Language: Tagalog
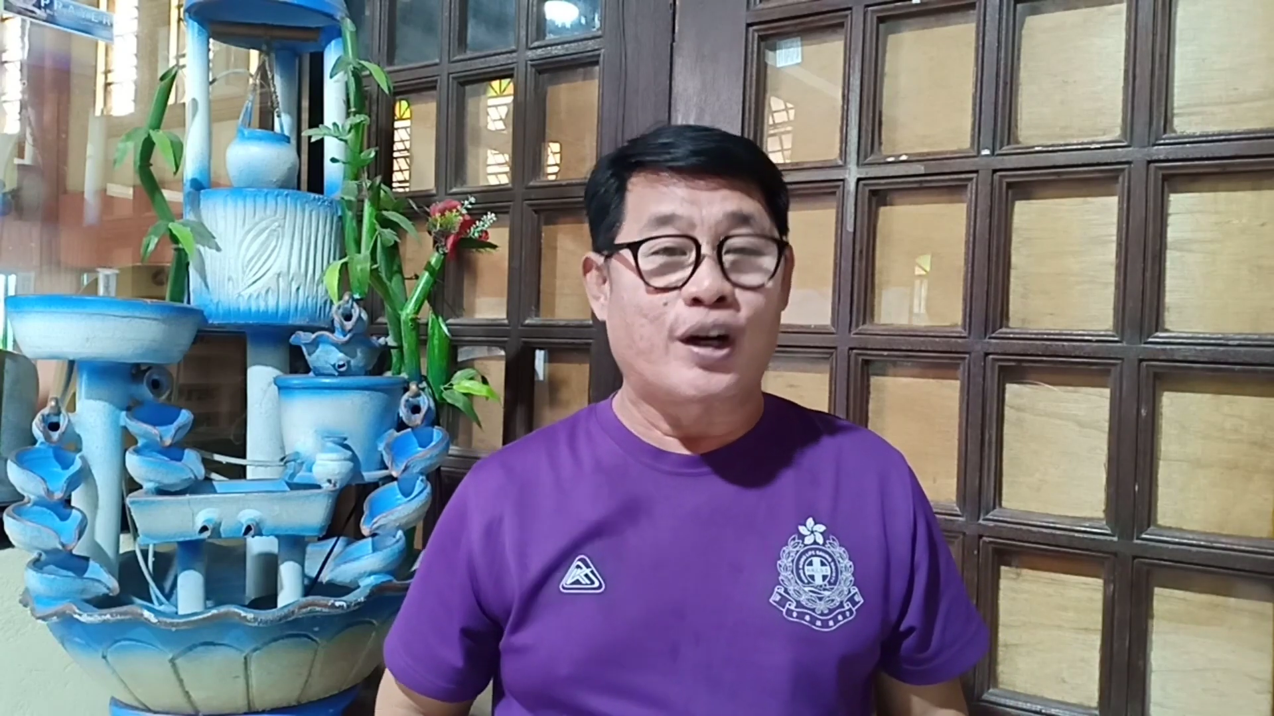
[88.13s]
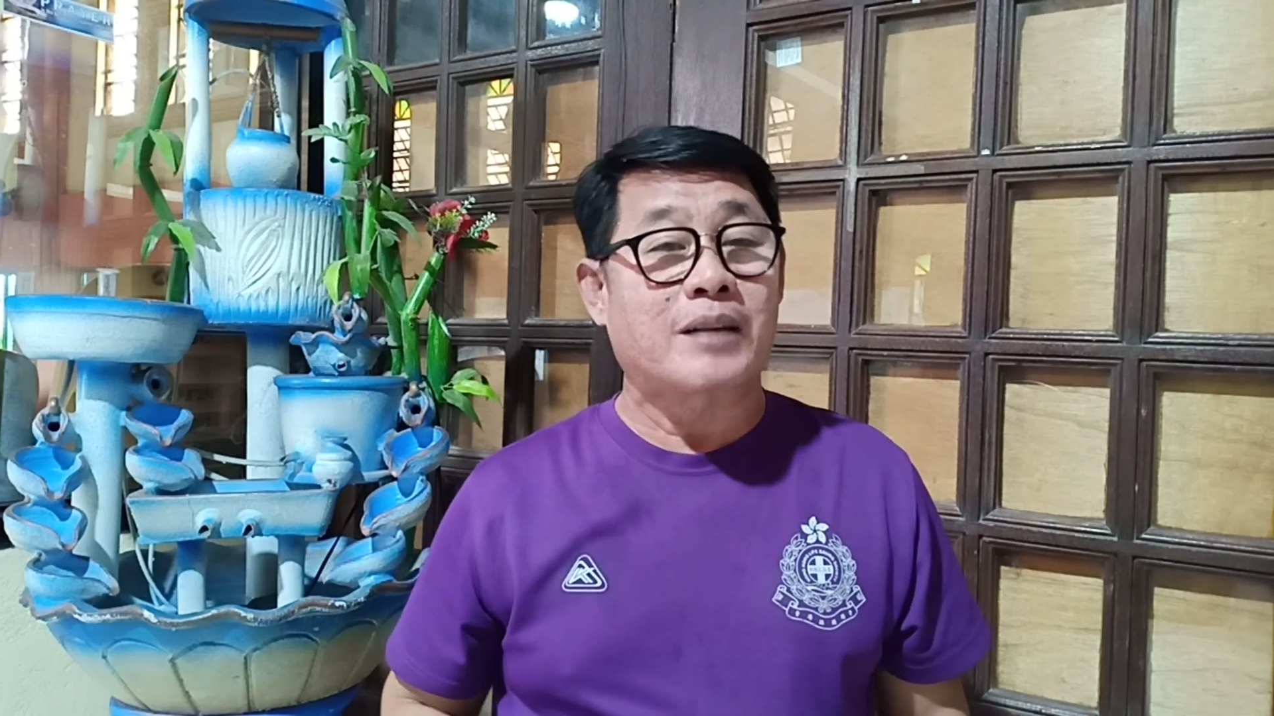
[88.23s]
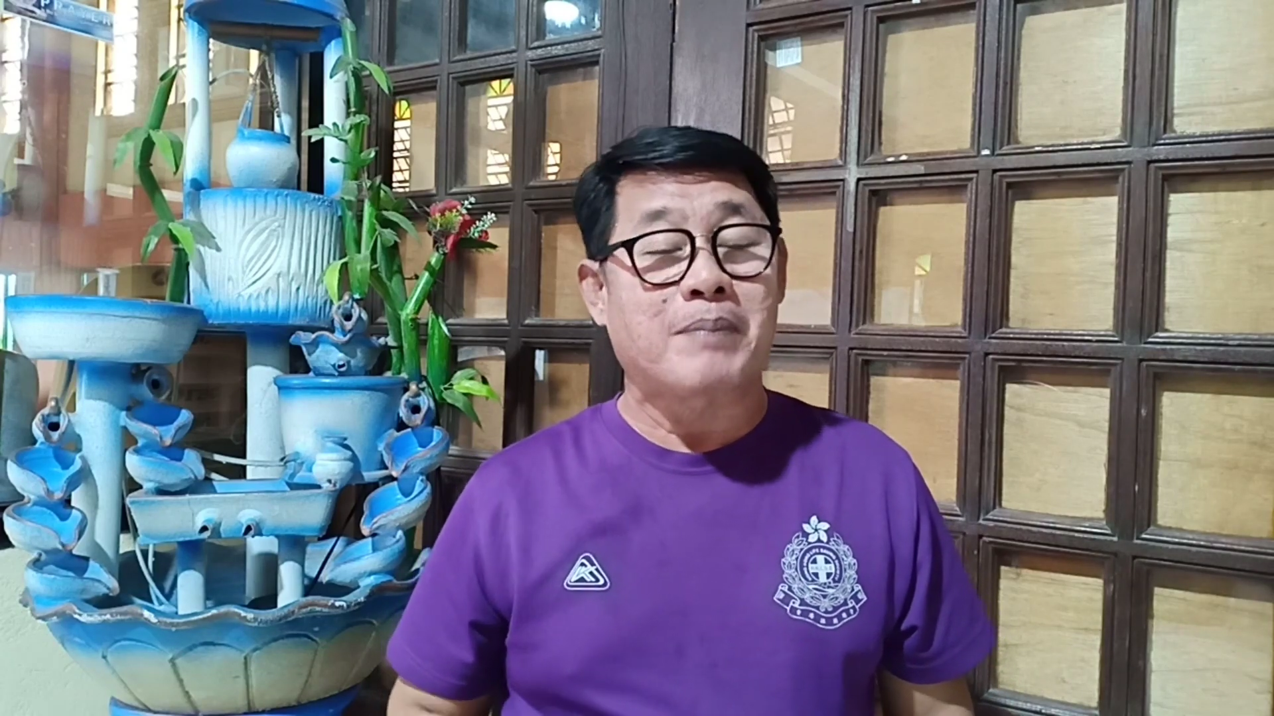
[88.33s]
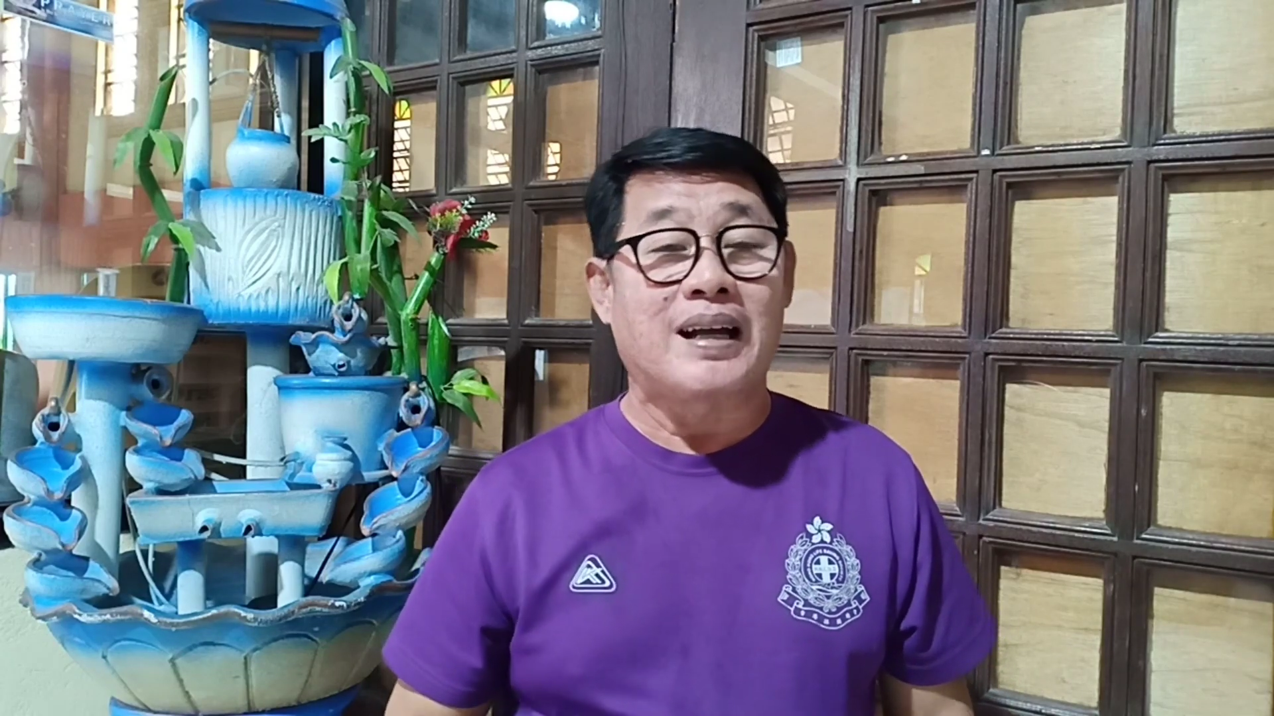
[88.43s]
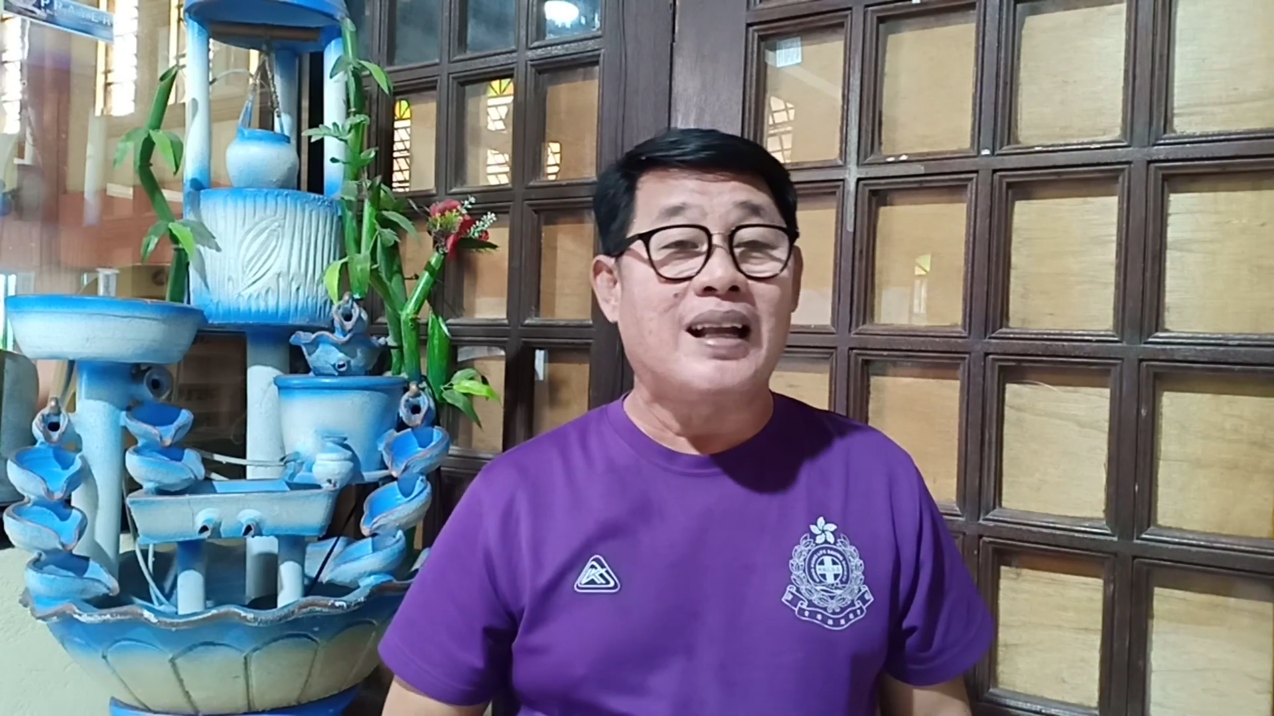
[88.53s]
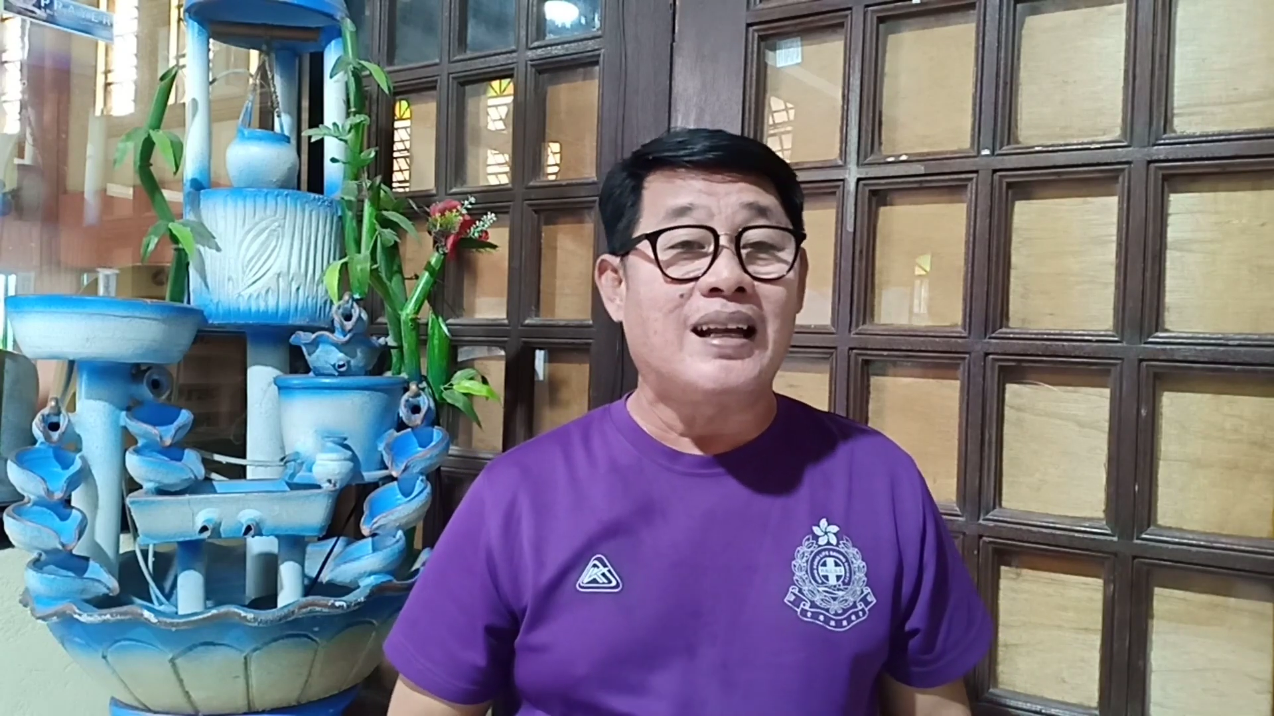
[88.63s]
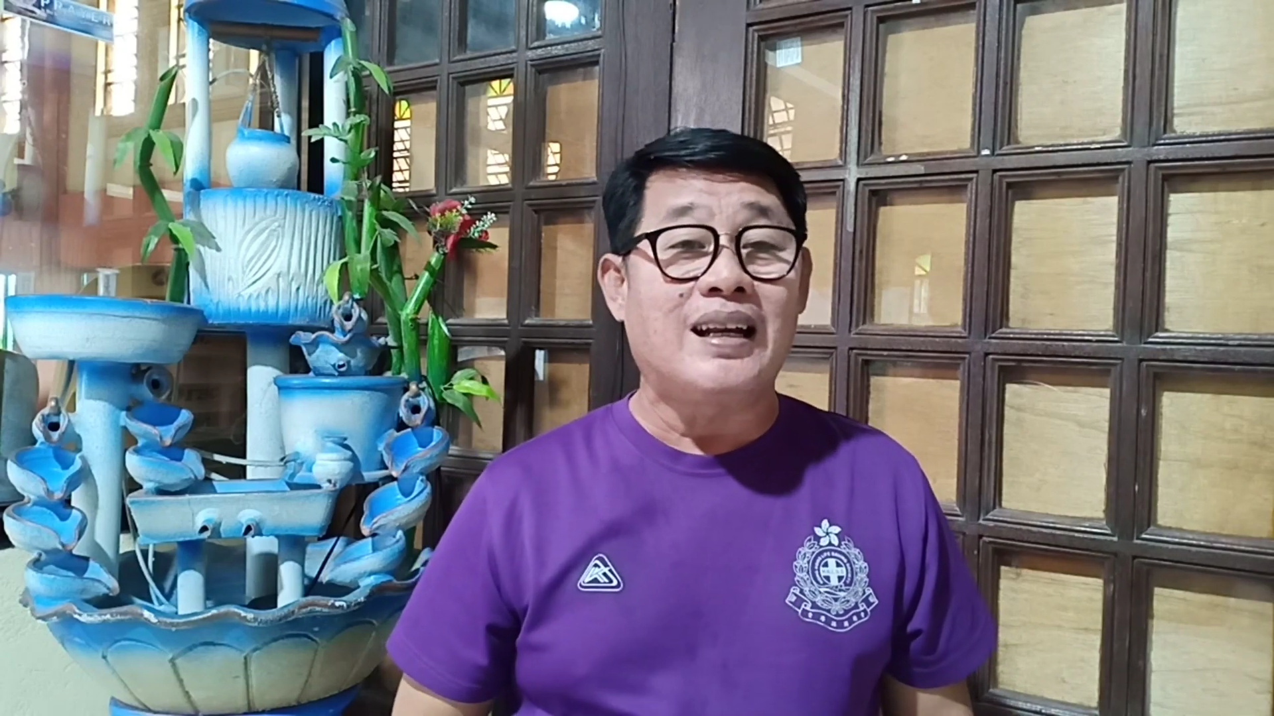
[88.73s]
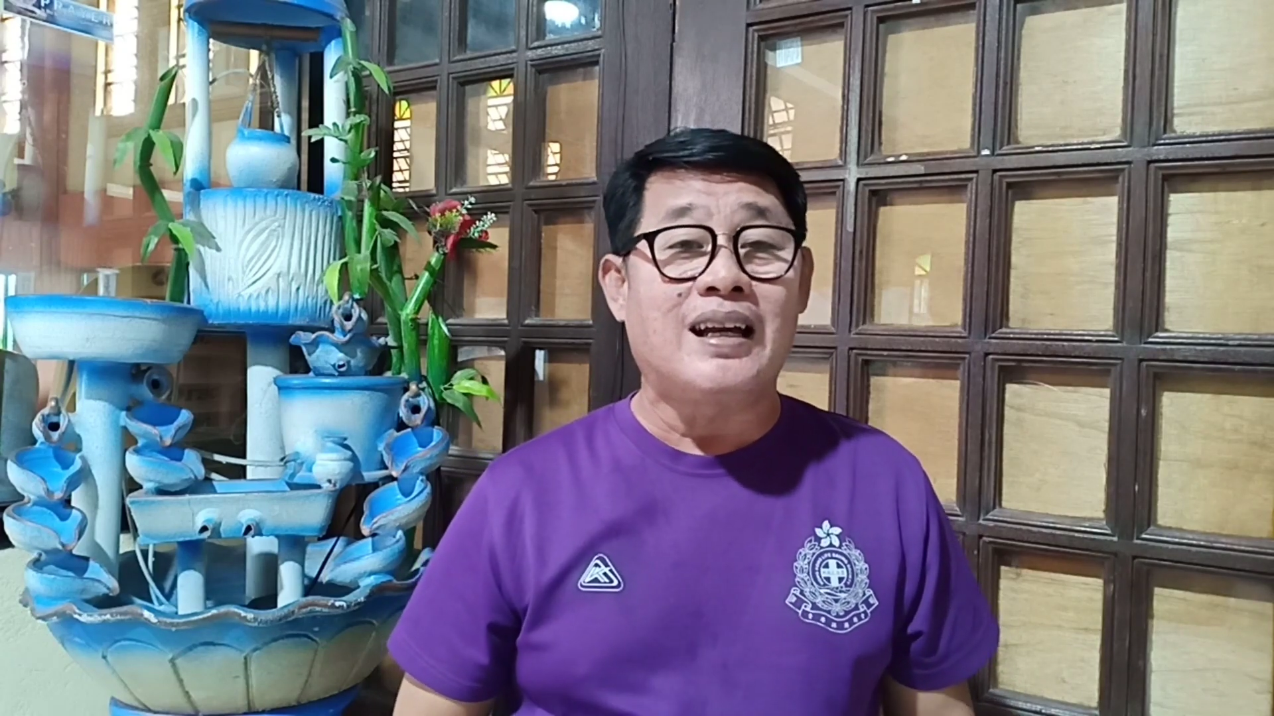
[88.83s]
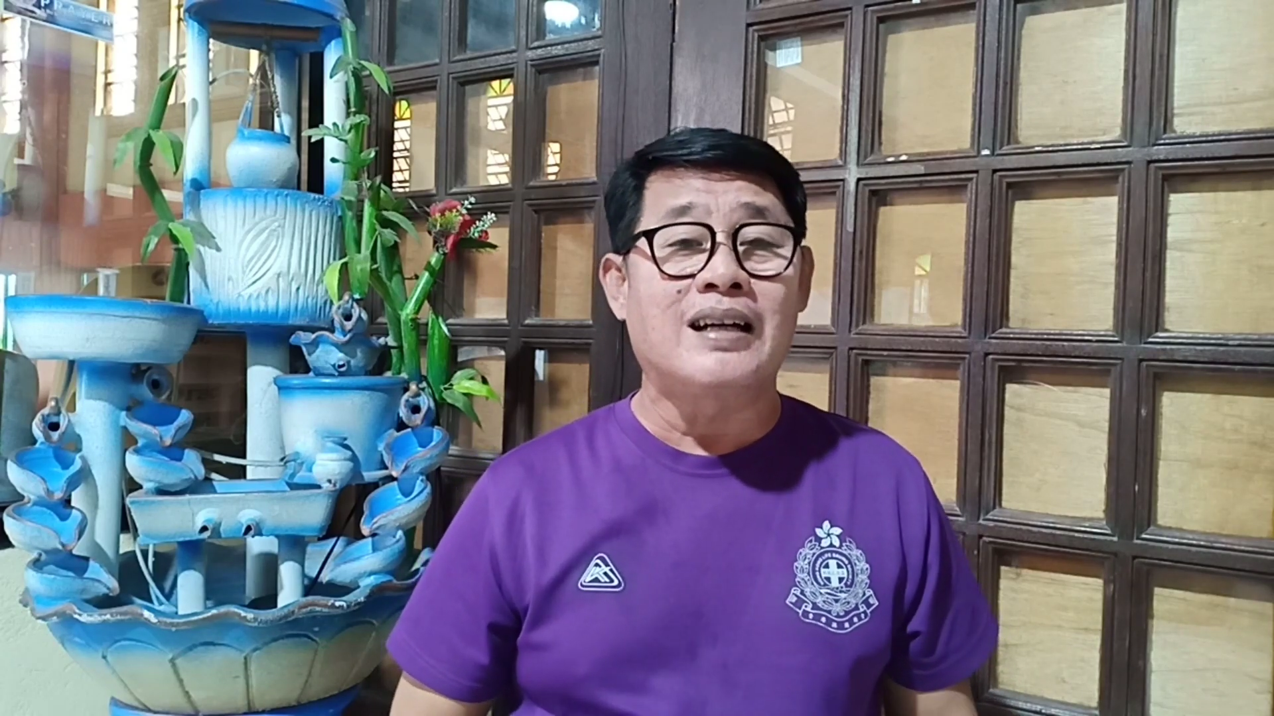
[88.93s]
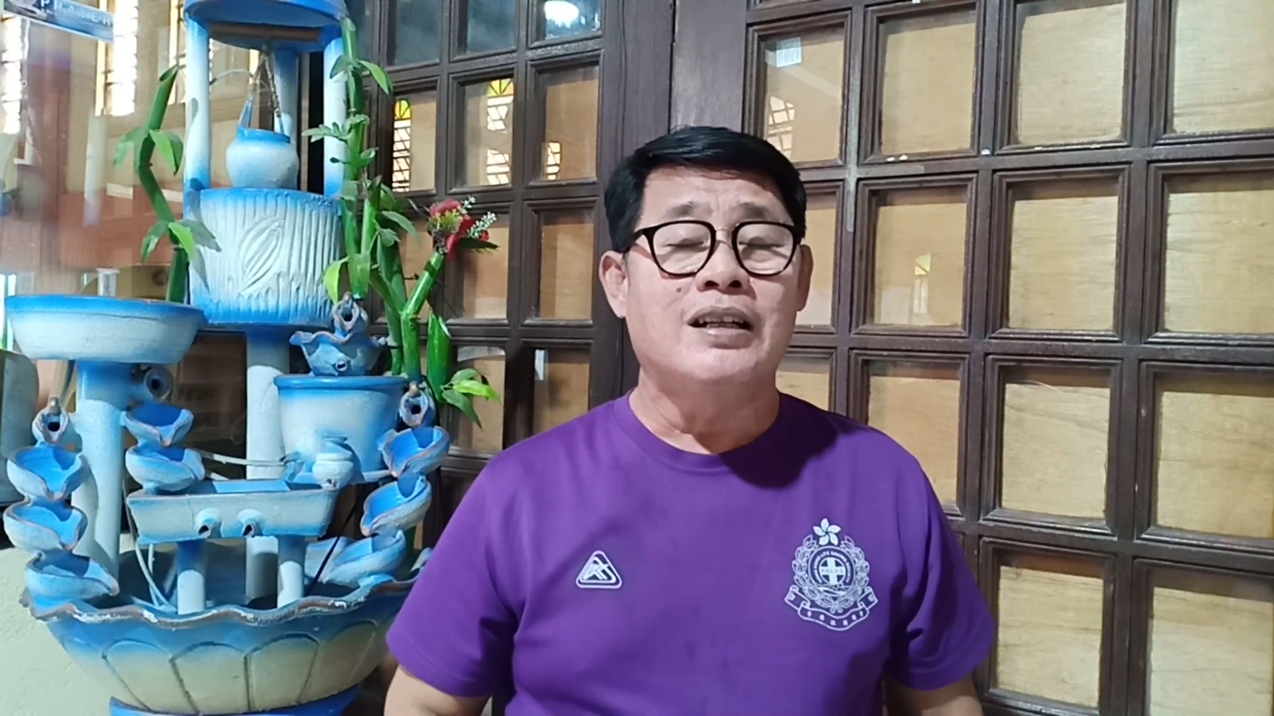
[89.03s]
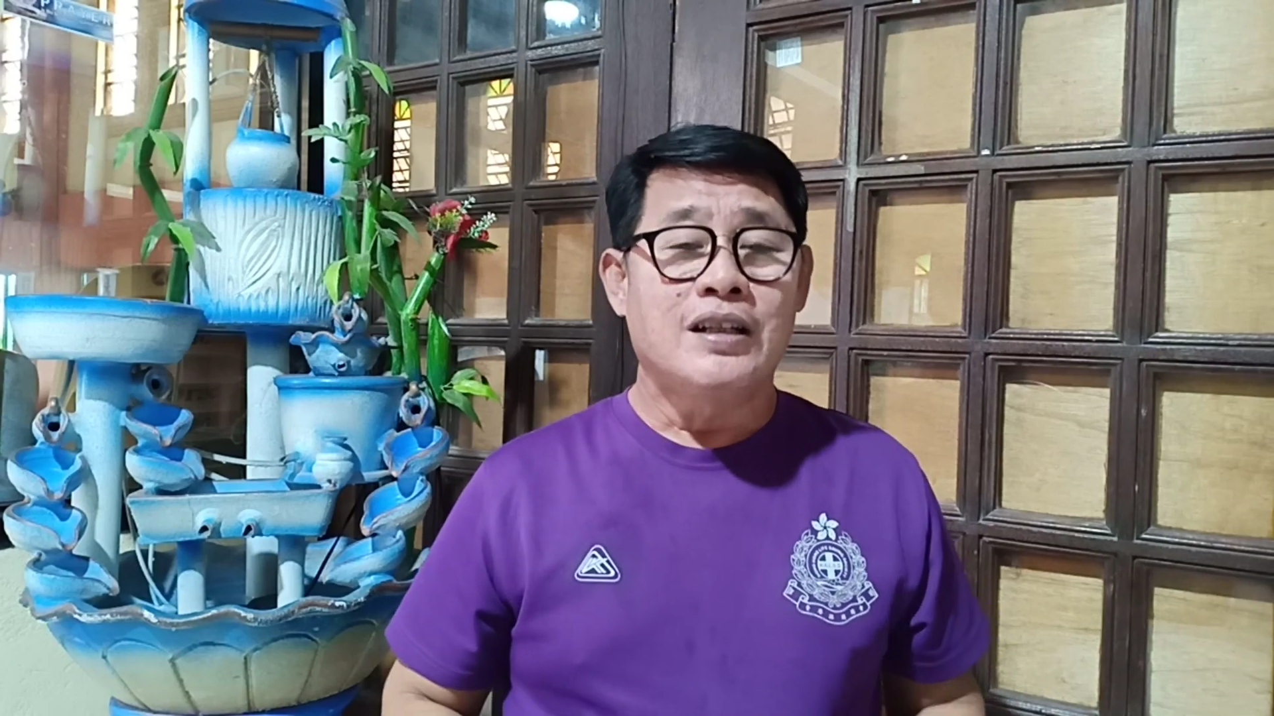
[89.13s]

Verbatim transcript: At paalala lang,